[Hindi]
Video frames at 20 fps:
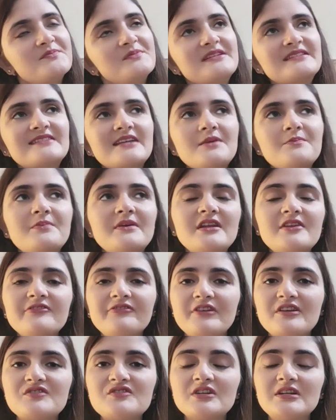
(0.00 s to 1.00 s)
में इस टाइम पे
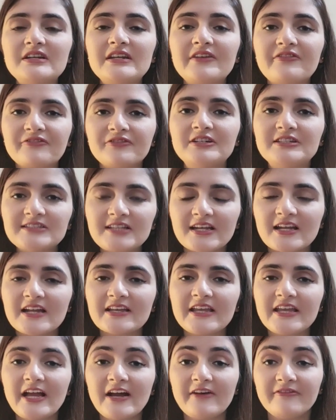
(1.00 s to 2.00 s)
ना फेशियल डिफरेंट
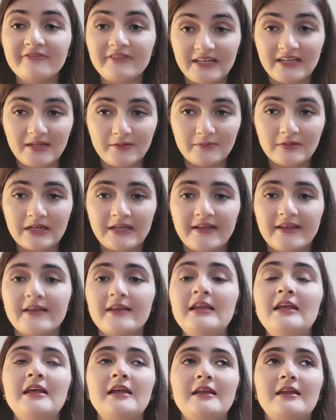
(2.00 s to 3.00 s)
तरह के अवेलेबल
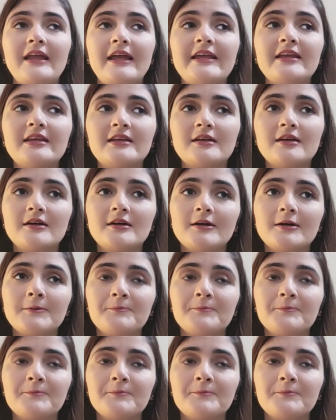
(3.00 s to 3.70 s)
हैं लाइक